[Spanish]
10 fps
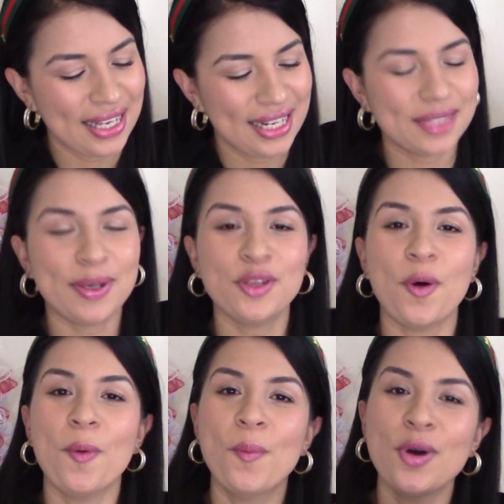Les
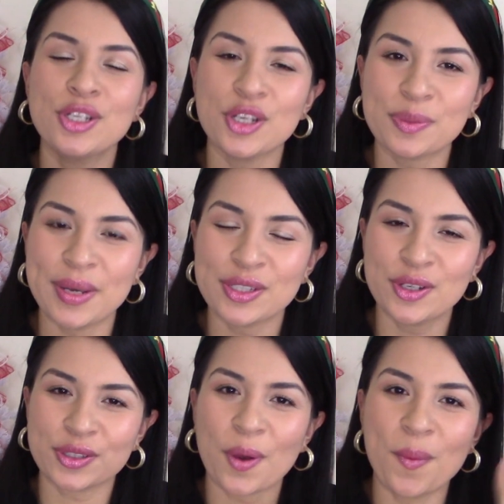mando muchos
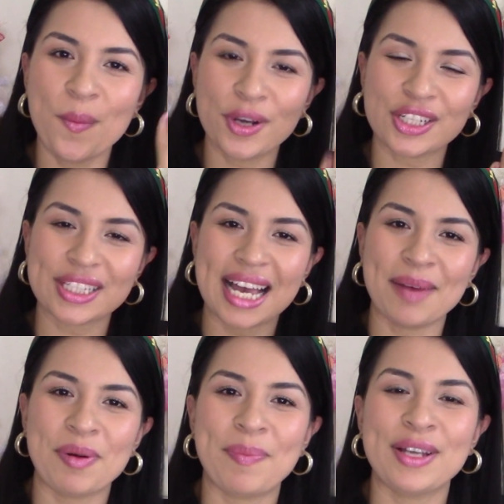besos, muchos
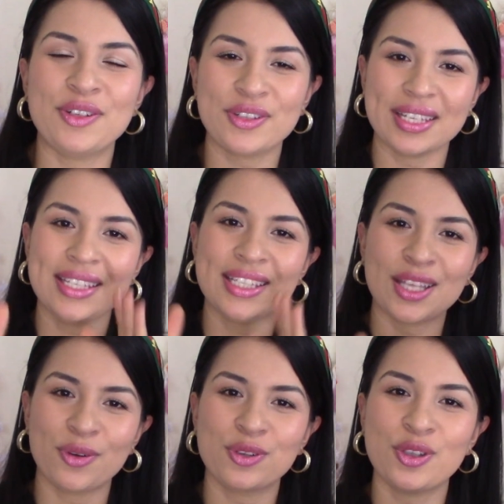apapachos y si
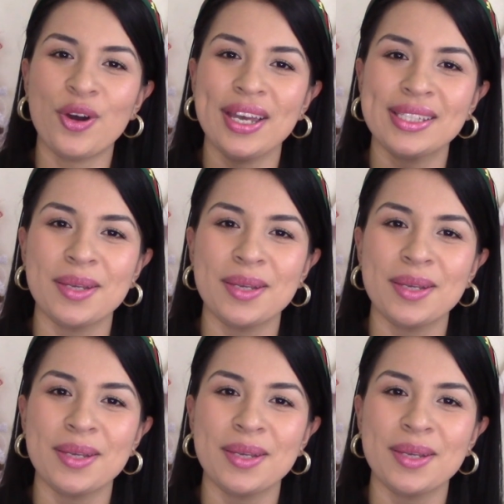te gustó este